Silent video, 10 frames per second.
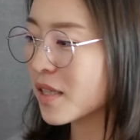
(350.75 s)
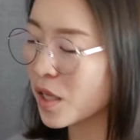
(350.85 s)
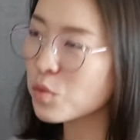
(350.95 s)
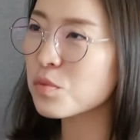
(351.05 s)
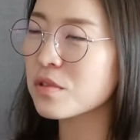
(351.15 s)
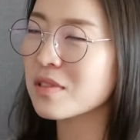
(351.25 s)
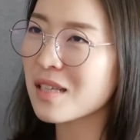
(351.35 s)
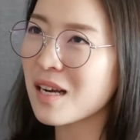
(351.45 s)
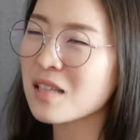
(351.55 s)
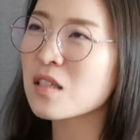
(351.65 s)
대부분은
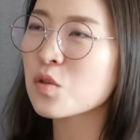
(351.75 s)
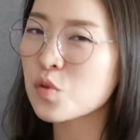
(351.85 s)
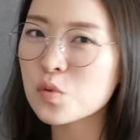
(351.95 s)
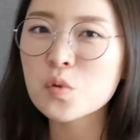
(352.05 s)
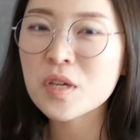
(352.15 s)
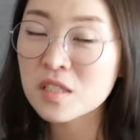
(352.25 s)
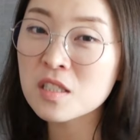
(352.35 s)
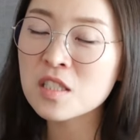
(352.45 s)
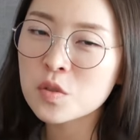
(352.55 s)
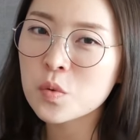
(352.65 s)
가장 중요한
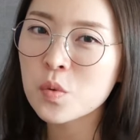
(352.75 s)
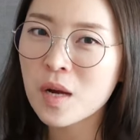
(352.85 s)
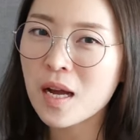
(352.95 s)
시기죠.